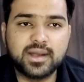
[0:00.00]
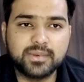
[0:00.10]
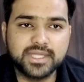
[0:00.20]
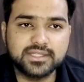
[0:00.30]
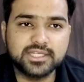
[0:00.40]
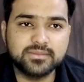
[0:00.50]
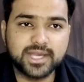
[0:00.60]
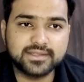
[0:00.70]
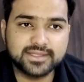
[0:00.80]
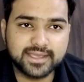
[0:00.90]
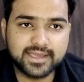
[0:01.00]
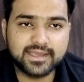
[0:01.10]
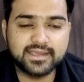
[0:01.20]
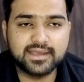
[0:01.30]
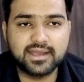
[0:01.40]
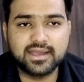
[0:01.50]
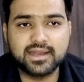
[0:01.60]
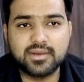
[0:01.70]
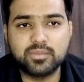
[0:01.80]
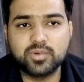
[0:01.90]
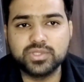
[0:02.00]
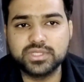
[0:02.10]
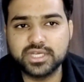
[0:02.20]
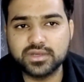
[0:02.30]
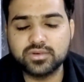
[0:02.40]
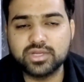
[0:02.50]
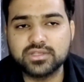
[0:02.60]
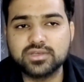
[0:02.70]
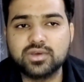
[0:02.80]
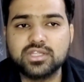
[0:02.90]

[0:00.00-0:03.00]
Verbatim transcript: आपके इतने मार्क्स हैं अगर आपको स्टेट कोटा से